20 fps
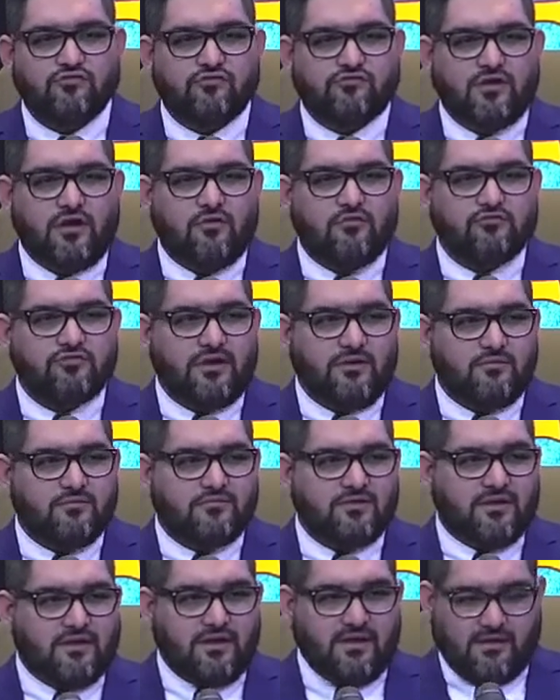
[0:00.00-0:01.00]
encontramos
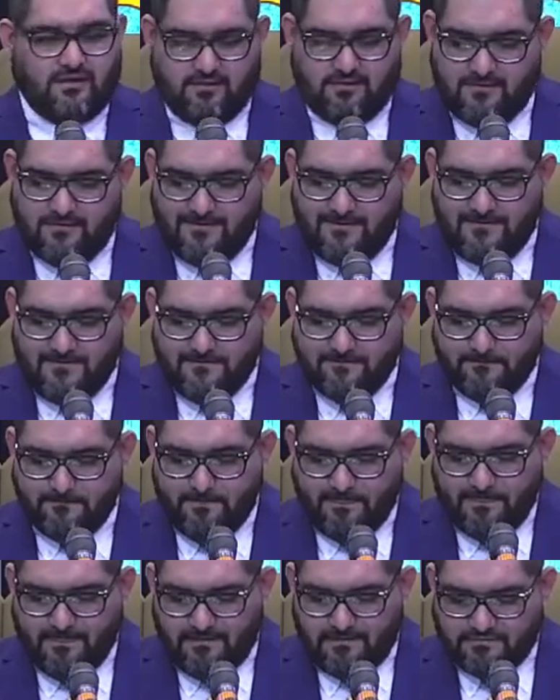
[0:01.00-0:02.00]
aquí.
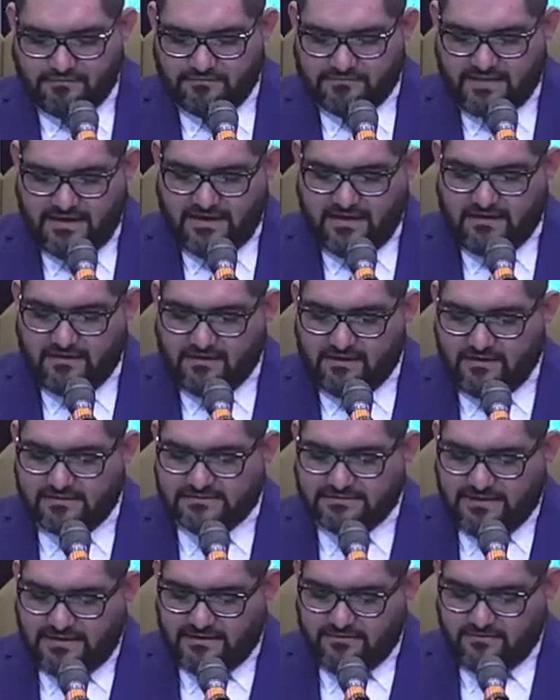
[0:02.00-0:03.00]
Si usted quiere
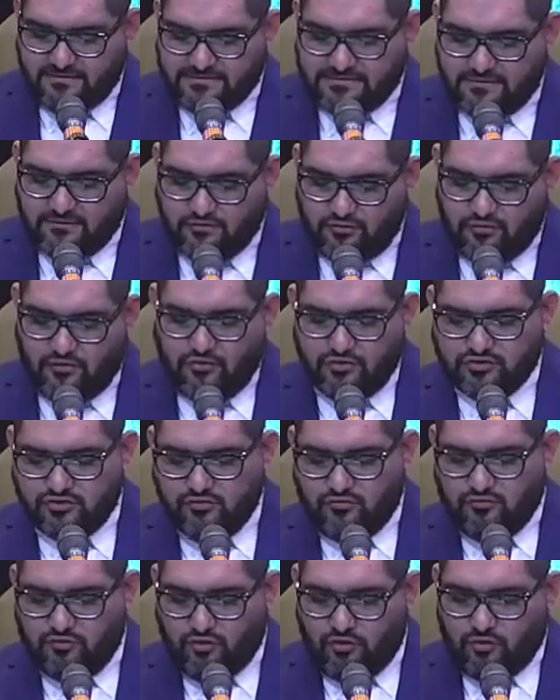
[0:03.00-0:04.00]
regresar al versículo 8,
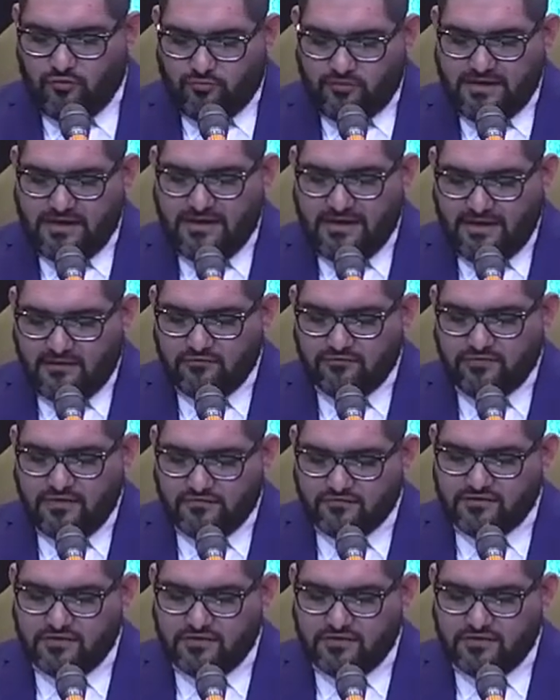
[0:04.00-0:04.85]
yo lo voy a leer los digo. usted